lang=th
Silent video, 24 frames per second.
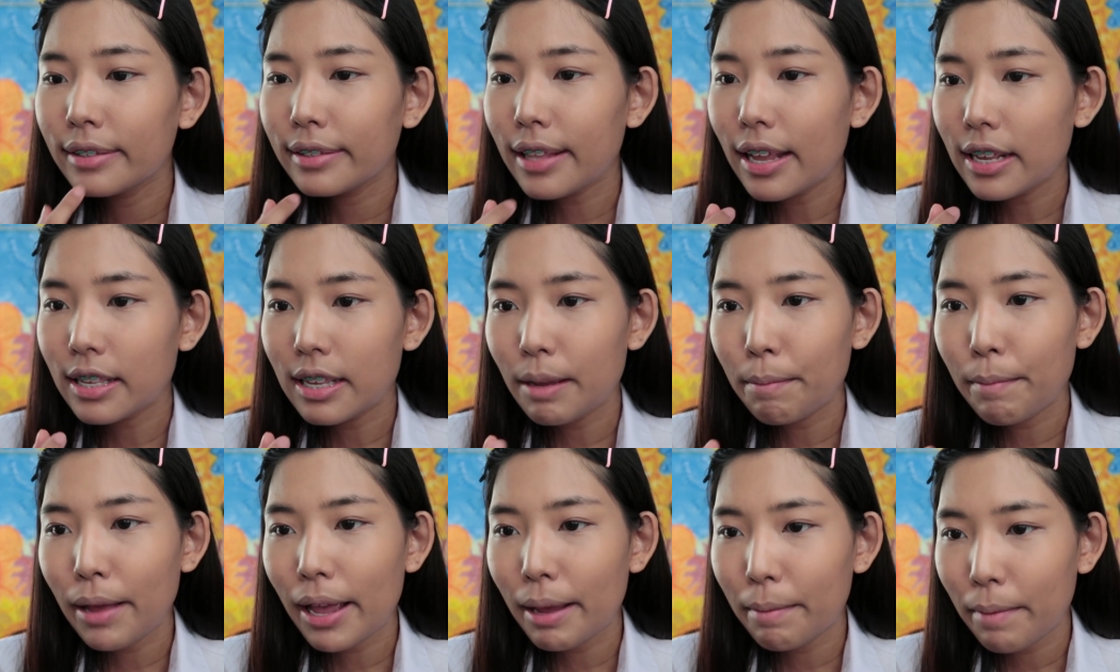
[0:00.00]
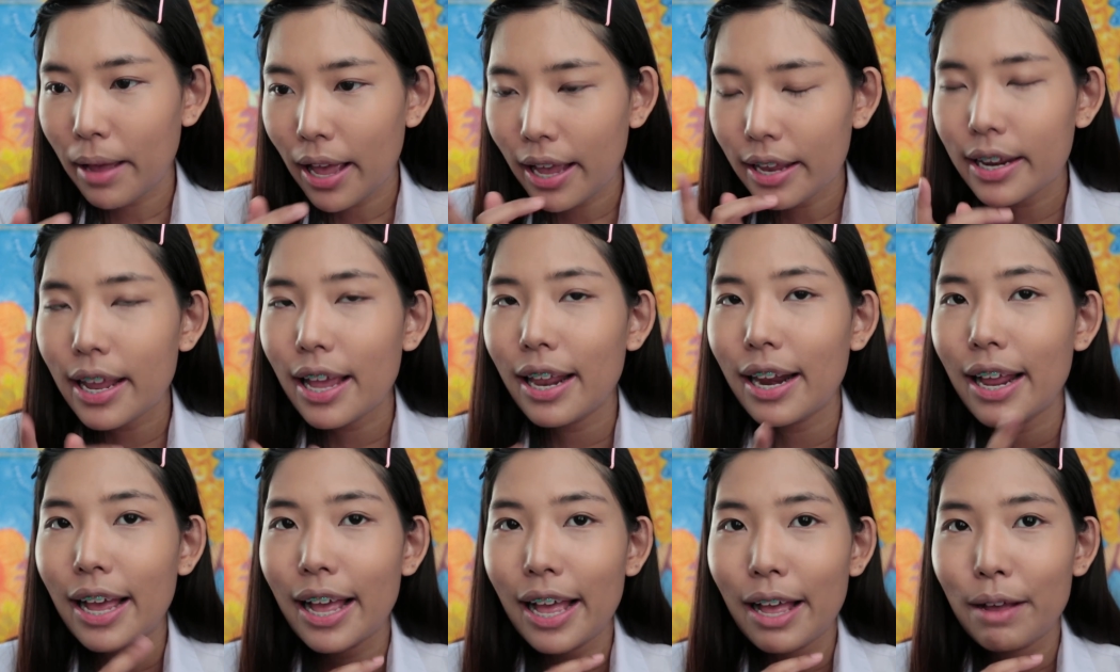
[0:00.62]
แต่สมัยไม้
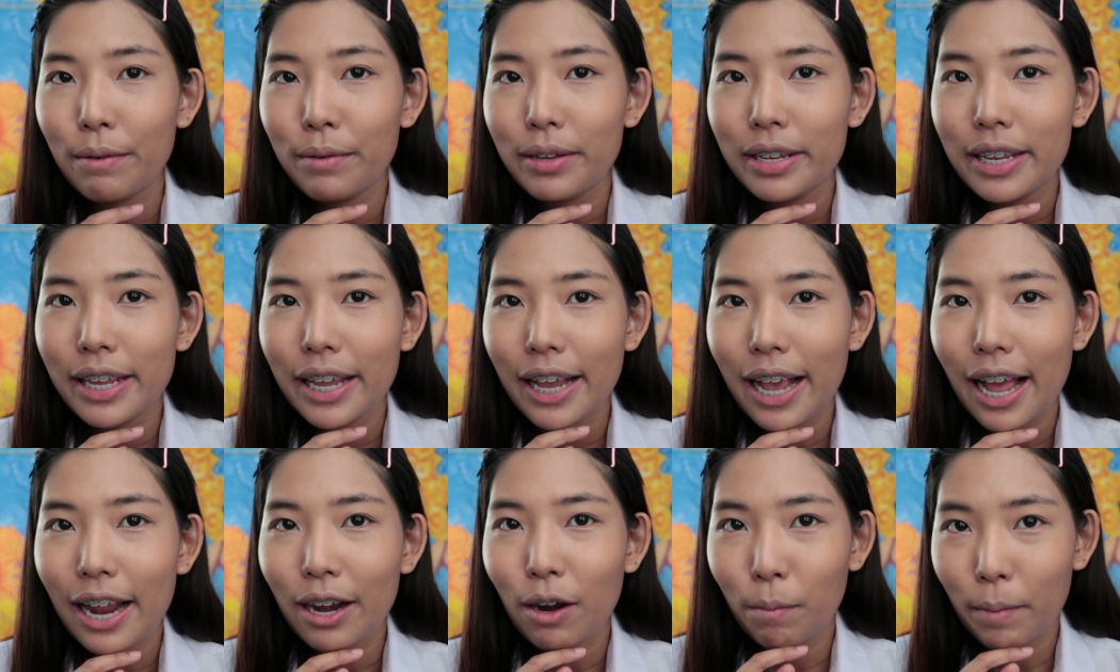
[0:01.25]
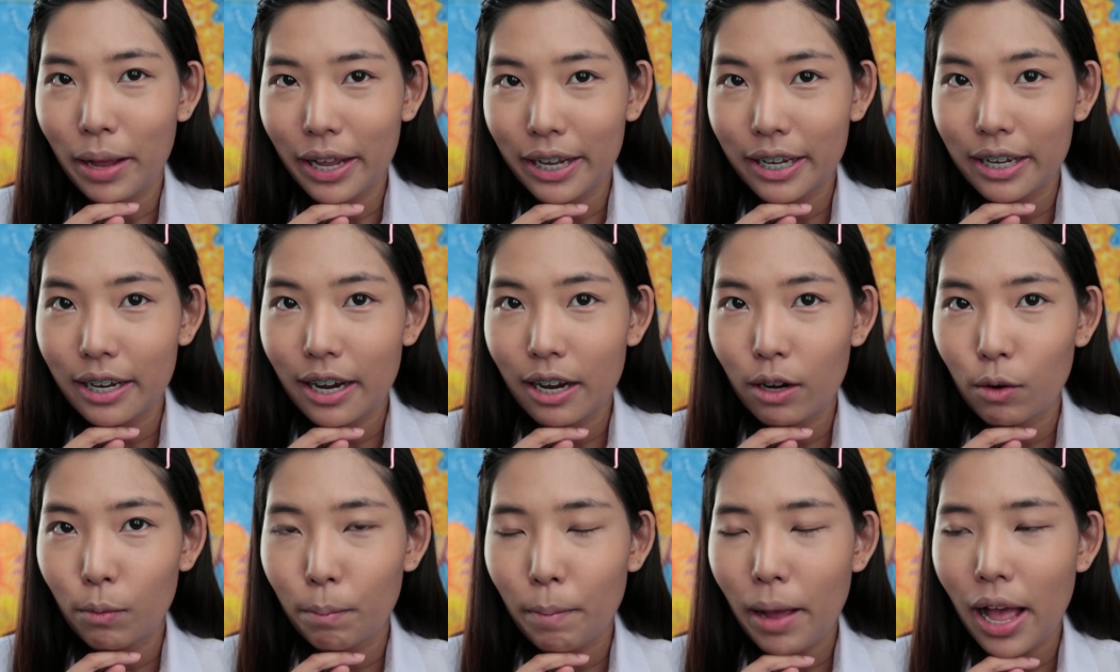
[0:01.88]
เนี่ยนะคะวิธีการของไม้คือ
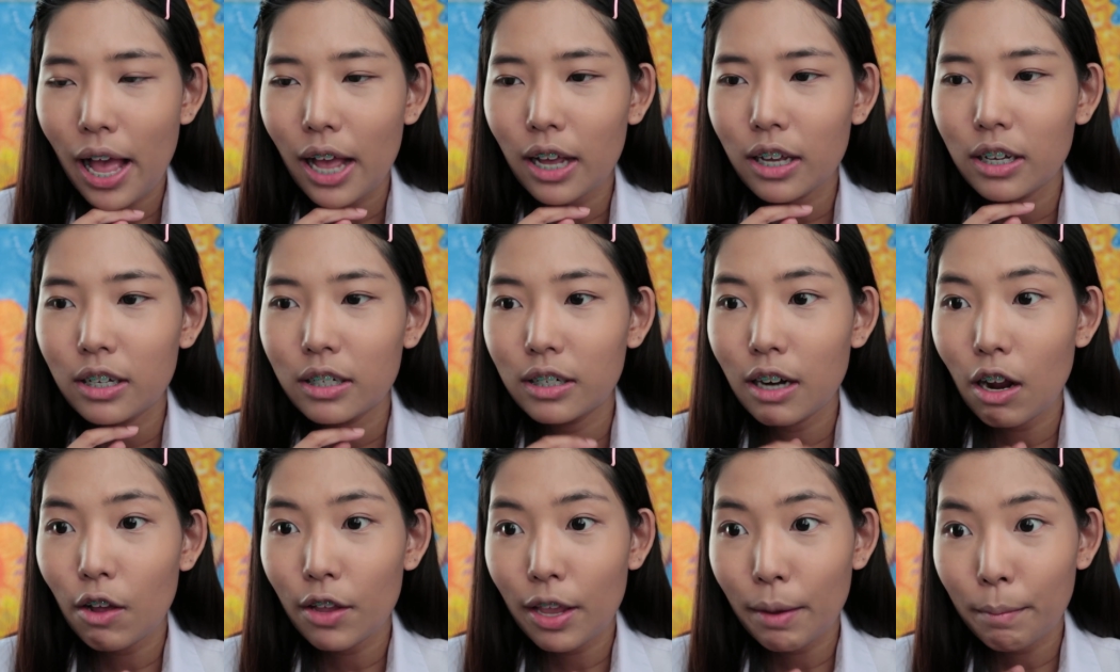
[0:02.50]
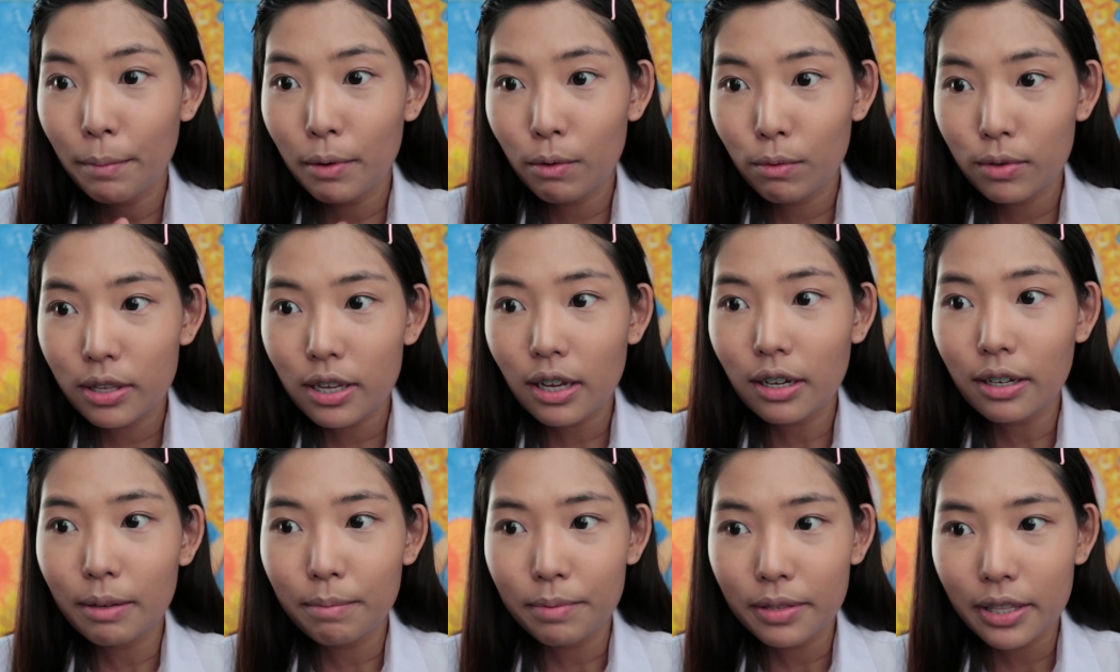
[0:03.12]
อะไรรู้ปะคือเรายังไม่รู้
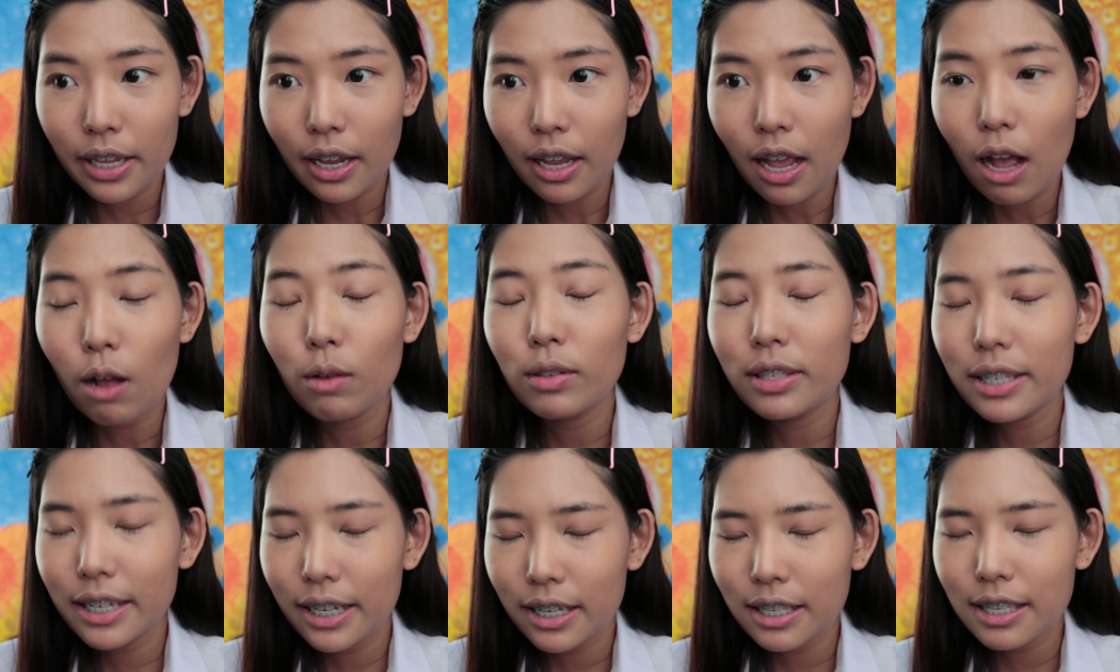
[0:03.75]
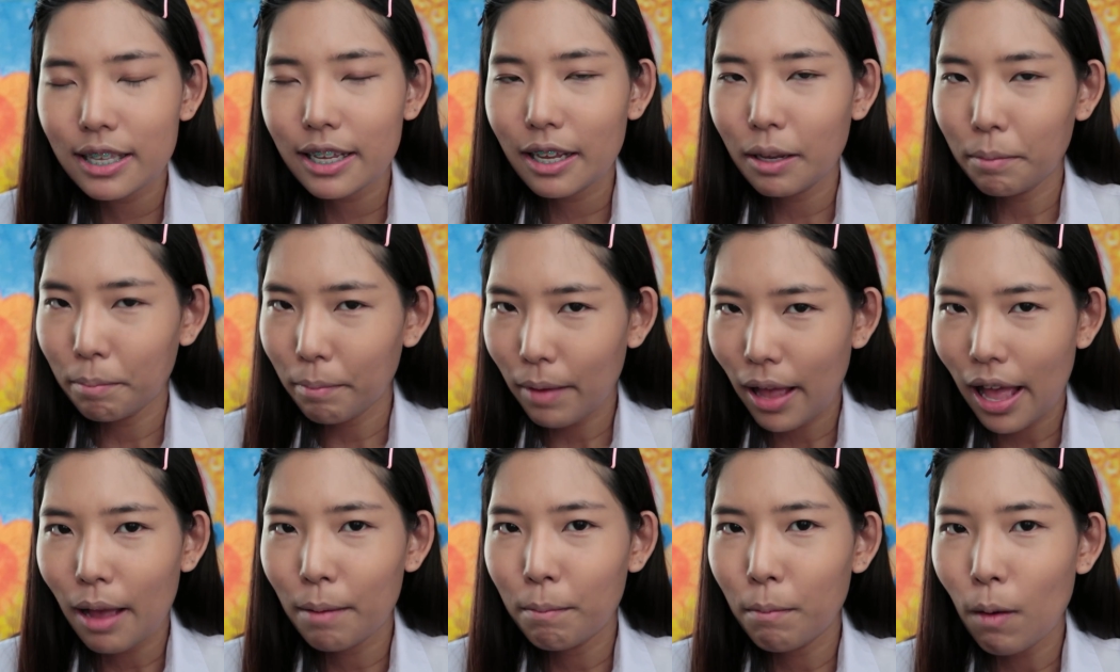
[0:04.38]
จักลิปสติกเอาจริ
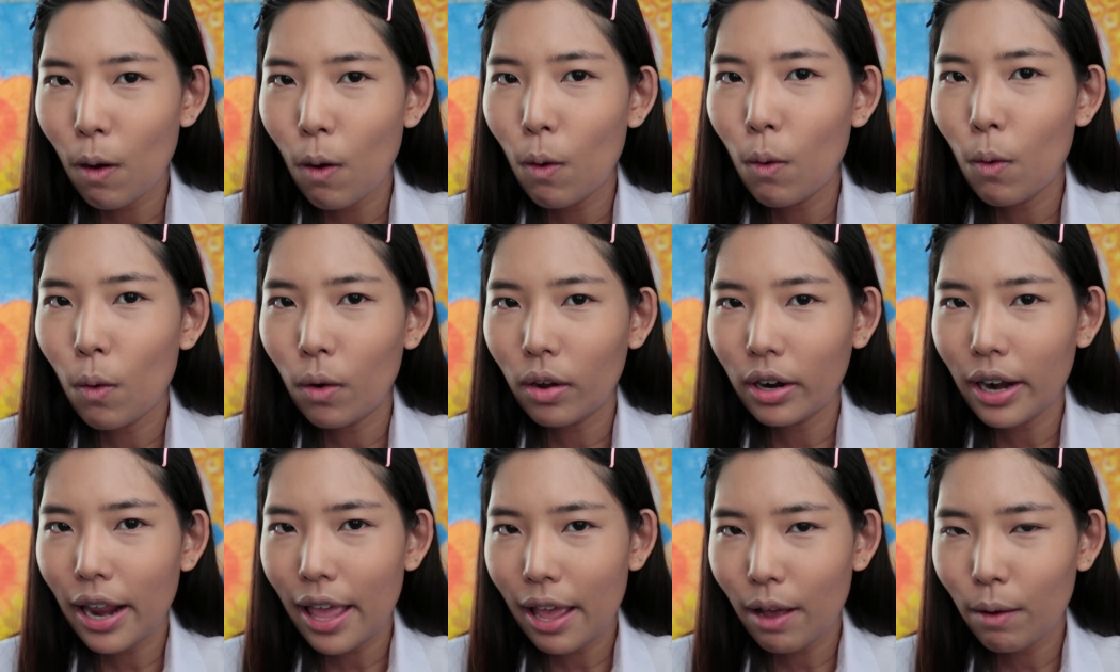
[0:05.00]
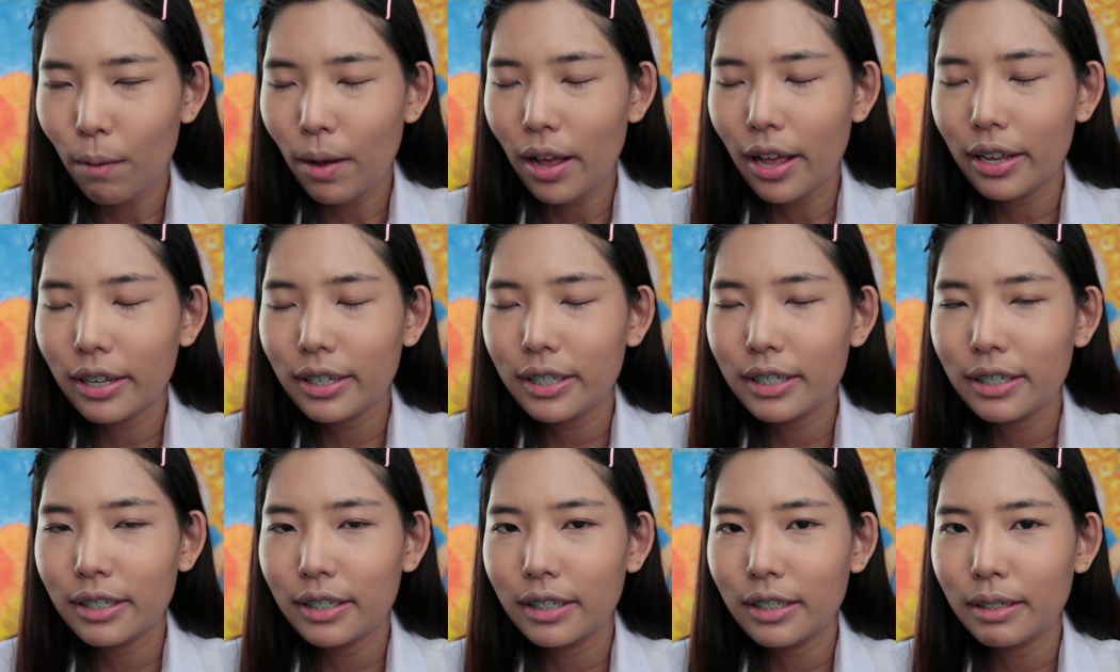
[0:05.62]
งๆปะม.6 แล้วอะ
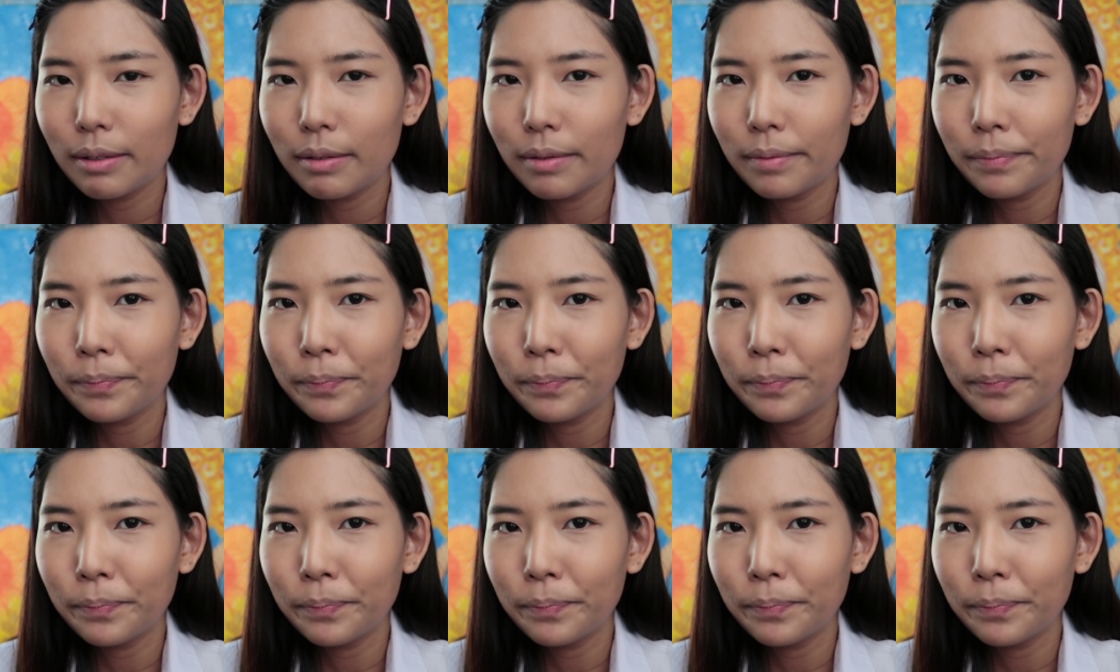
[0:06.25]
คือ